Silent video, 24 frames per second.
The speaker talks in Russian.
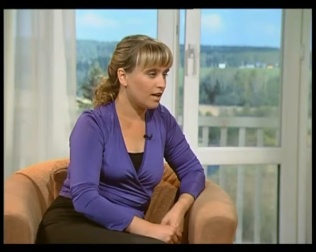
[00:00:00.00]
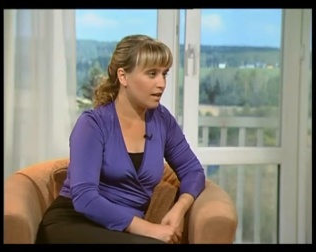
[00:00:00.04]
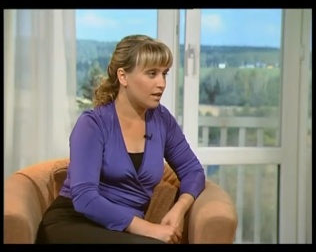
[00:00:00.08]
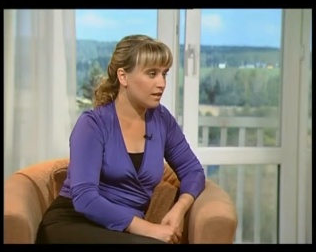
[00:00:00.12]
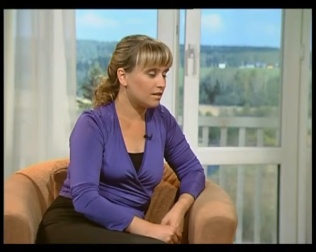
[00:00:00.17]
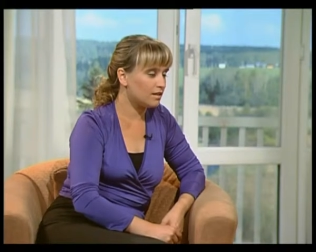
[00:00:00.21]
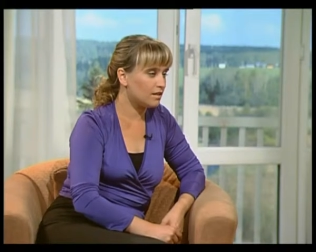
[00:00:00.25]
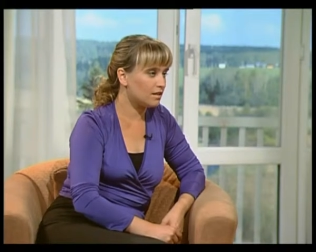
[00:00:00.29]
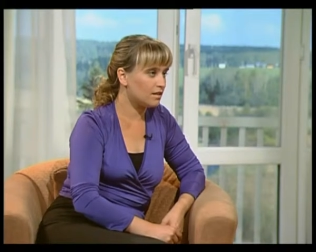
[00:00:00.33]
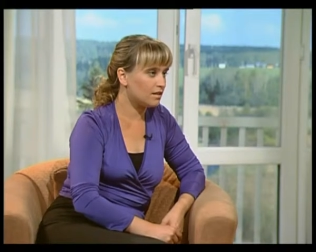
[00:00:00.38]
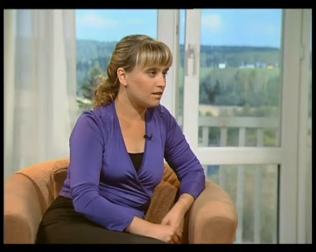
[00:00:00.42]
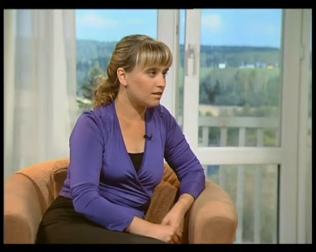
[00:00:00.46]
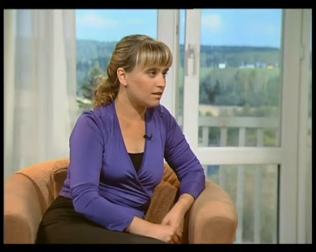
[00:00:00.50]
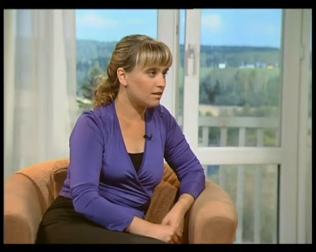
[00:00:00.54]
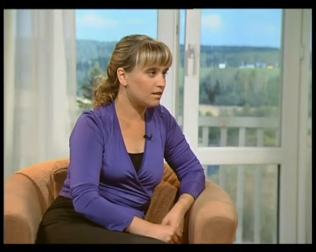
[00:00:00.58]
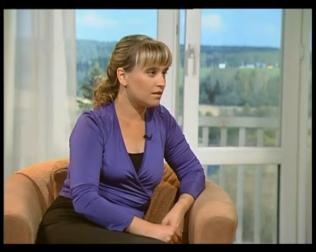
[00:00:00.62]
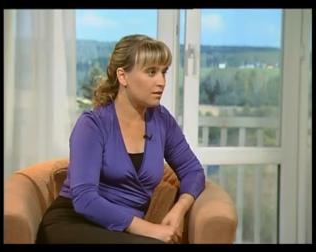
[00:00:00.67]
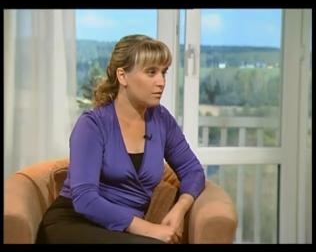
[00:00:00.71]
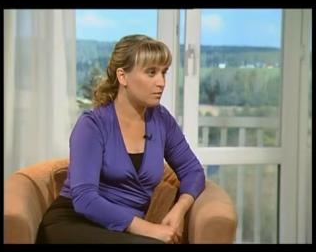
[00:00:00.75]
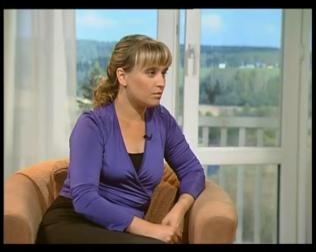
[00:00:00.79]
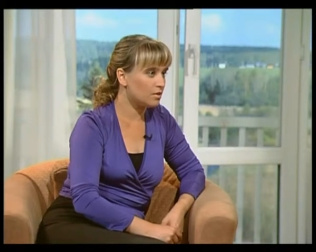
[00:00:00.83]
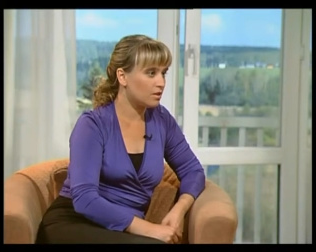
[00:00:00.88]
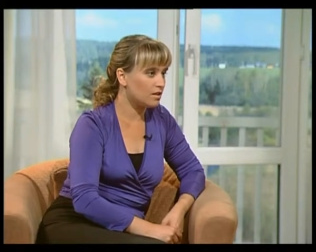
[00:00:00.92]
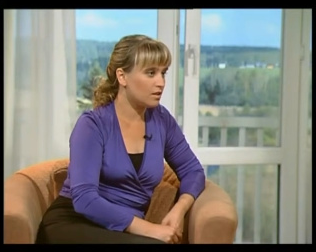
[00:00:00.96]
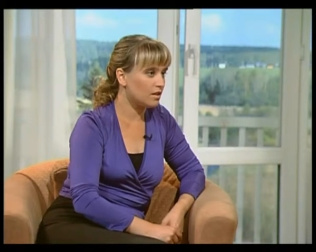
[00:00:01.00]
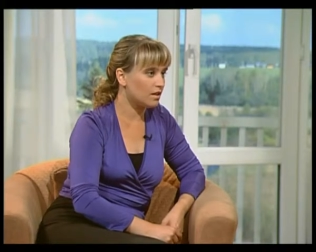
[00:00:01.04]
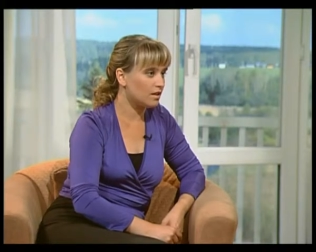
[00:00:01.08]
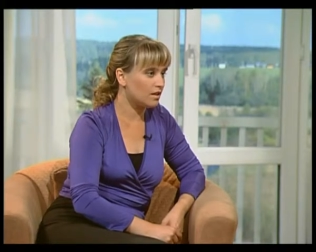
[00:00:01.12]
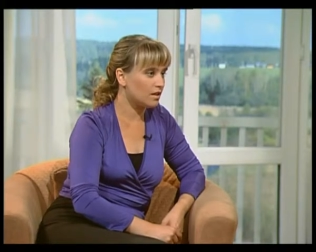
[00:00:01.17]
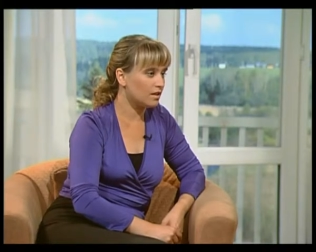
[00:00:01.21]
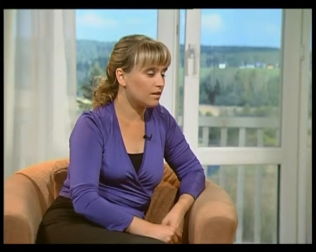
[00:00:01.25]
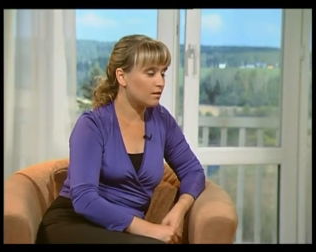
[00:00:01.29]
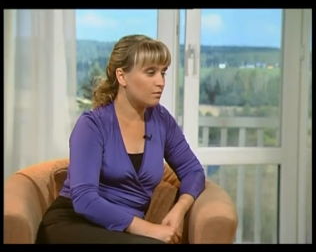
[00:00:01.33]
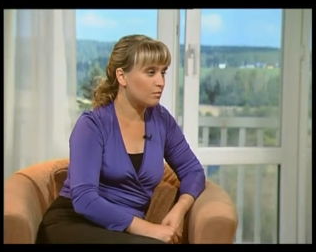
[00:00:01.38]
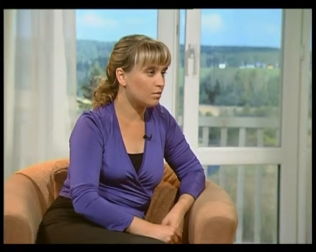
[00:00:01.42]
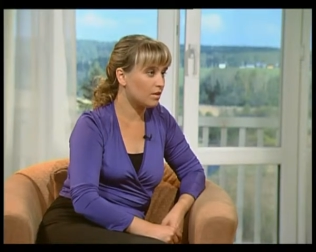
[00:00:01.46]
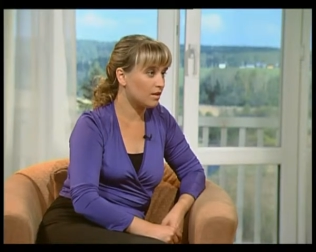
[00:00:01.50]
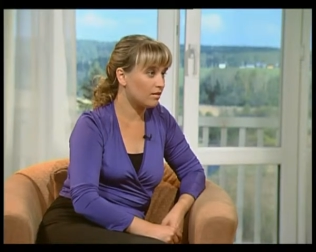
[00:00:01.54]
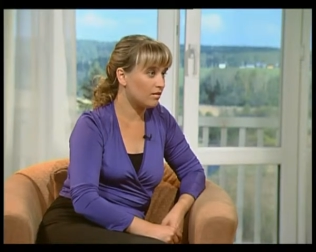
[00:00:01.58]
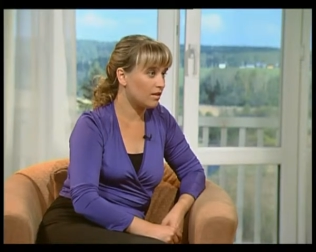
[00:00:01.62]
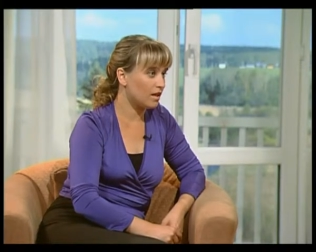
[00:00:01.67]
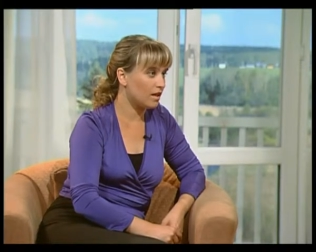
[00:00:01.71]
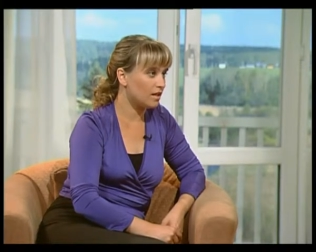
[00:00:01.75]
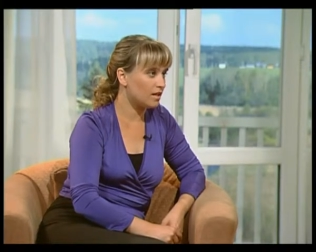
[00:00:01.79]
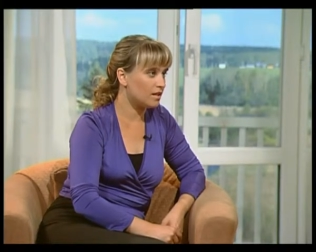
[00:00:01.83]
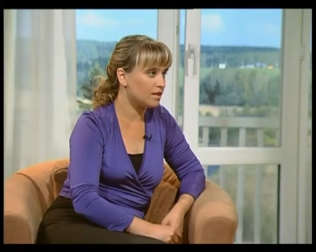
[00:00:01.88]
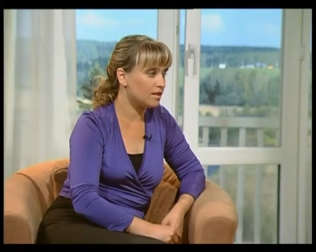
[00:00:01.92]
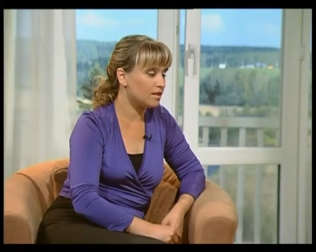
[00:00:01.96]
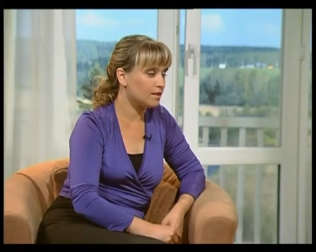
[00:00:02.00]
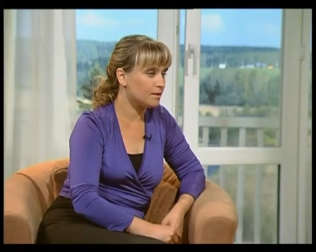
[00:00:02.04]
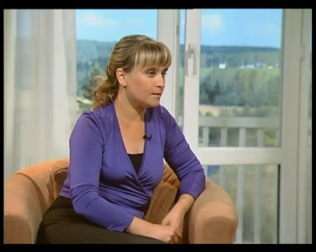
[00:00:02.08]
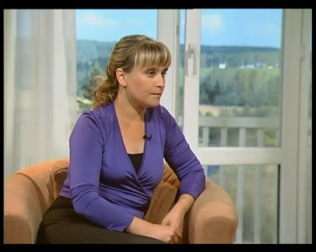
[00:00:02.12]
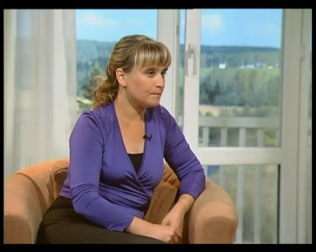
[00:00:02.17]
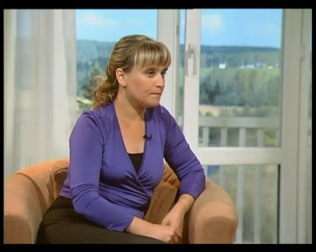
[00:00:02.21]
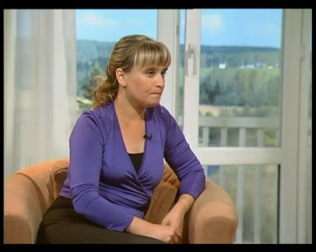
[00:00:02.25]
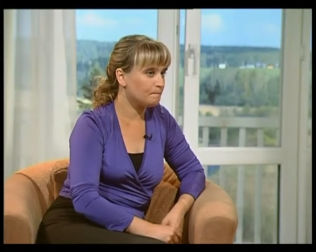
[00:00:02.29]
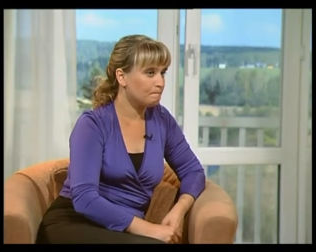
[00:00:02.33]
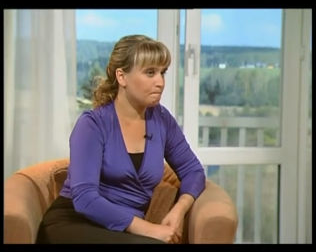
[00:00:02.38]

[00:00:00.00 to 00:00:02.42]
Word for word: Естественно, эти мысли, они направлялись